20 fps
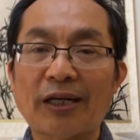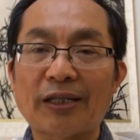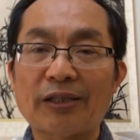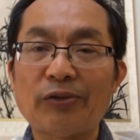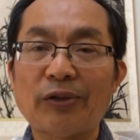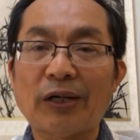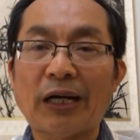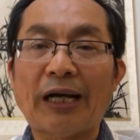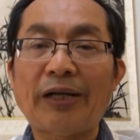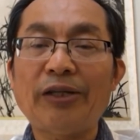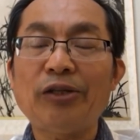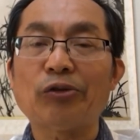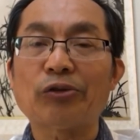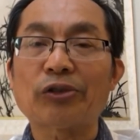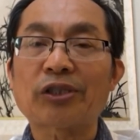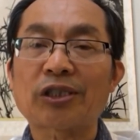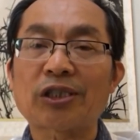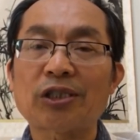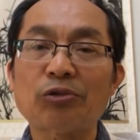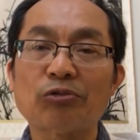因为还有
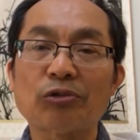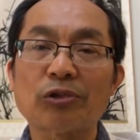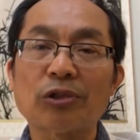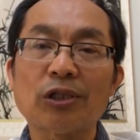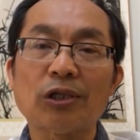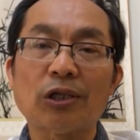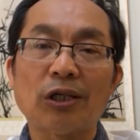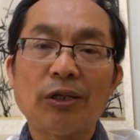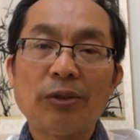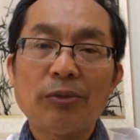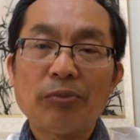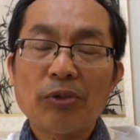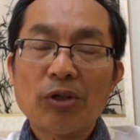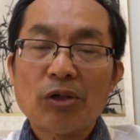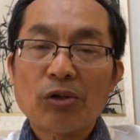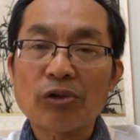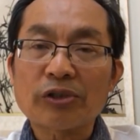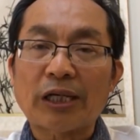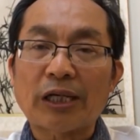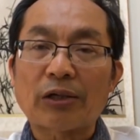四五个
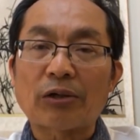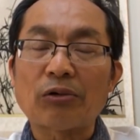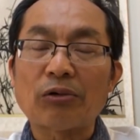共产